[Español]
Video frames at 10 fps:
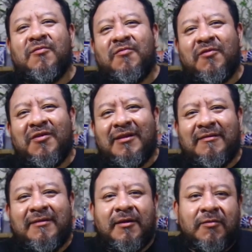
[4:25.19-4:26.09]
tu flor del
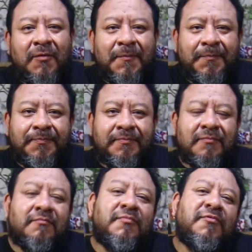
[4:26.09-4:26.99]
desierto,
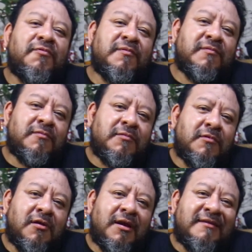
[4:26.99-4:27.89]

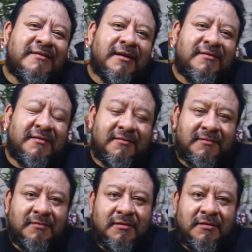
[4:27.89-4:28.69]
no la estreses.